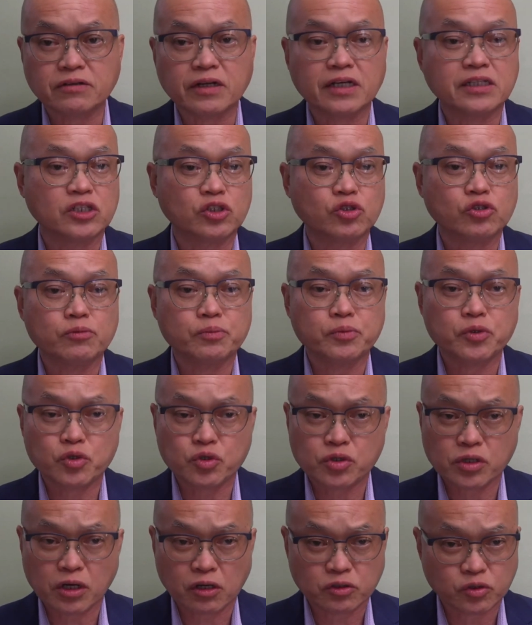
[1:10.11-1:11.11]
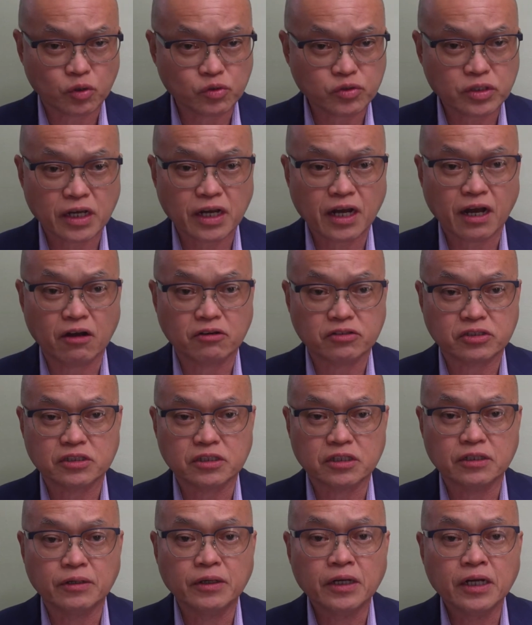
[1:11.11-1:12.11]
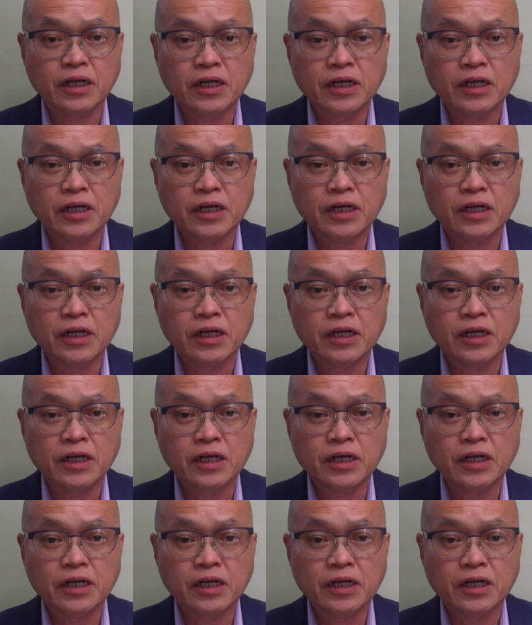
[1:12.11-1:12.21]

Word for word: 那你就不需要重新考试，